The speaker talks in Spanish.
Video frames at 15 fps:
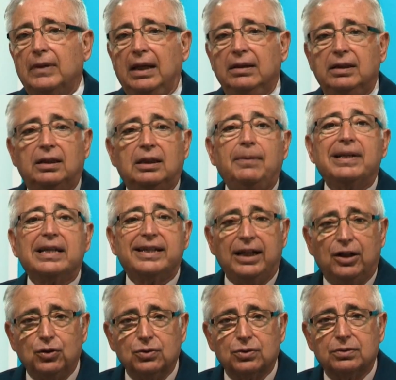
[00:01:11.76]
Antes estaban
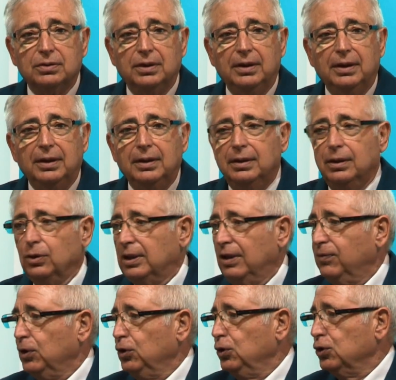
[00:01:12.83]
secos,
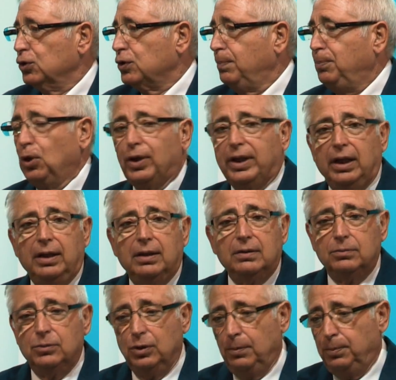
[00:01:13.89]
están frondosos. ¿Por qué?
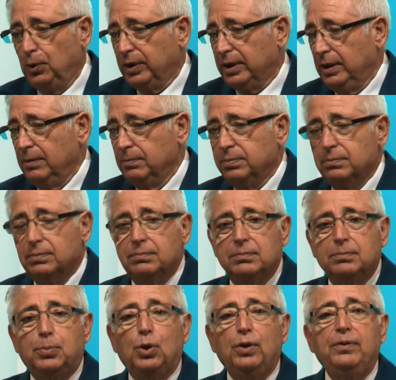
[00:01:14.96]
Bueno, porque
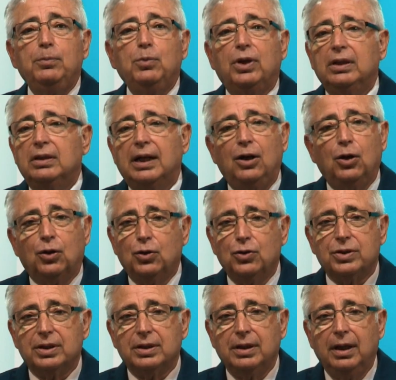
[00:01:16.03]
prohibimos que entraran los
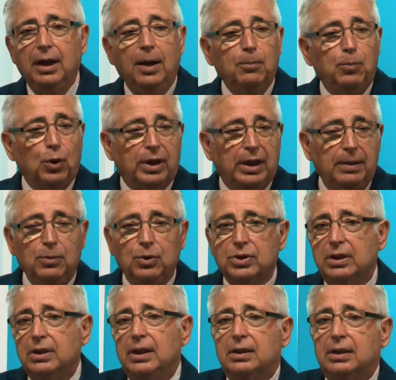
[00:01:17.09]
coches, porque
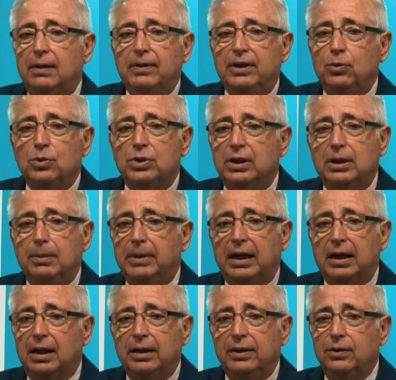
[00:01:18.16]
hemos establecido un sistema
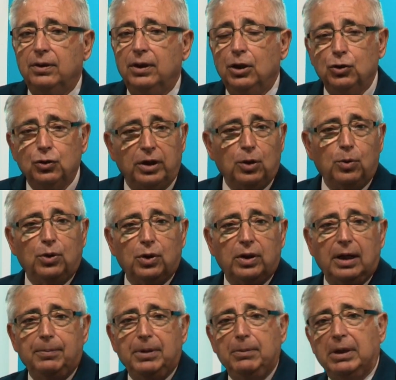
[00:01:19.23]
de regadío. Yo recuerdo
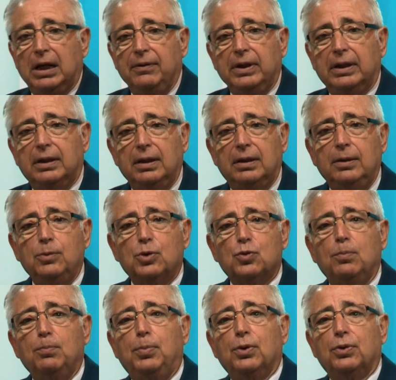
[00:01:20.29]
que la primera vez que
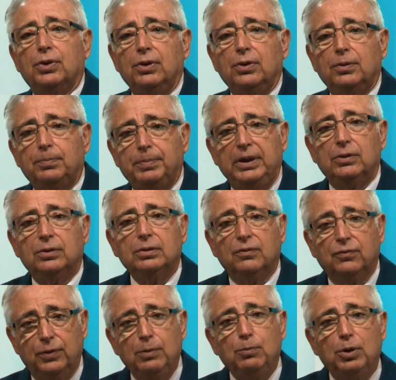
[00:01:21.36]
hicimos un pozo en Los Pinos,
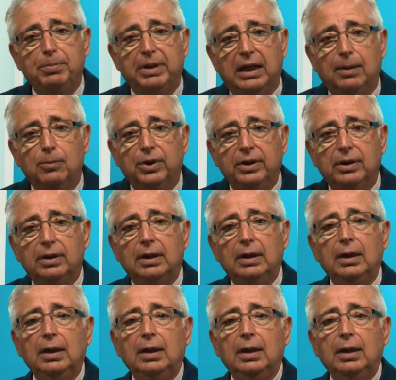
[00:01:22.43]
fuimos y picamos allí